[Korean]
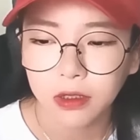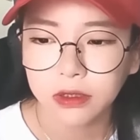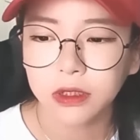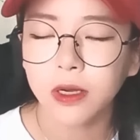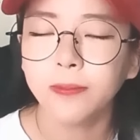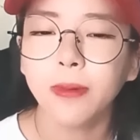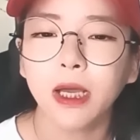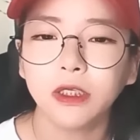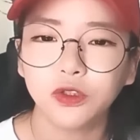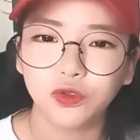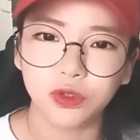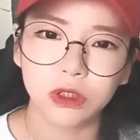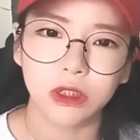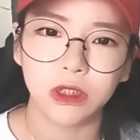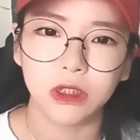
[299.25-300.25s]

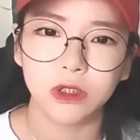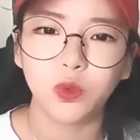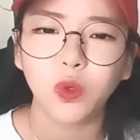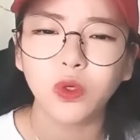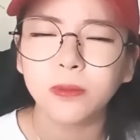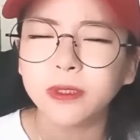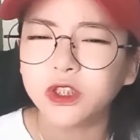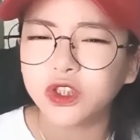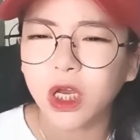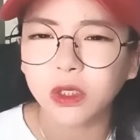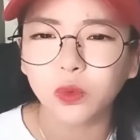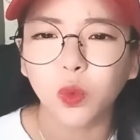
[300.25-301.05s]
찬바이춘이 소름이 쫙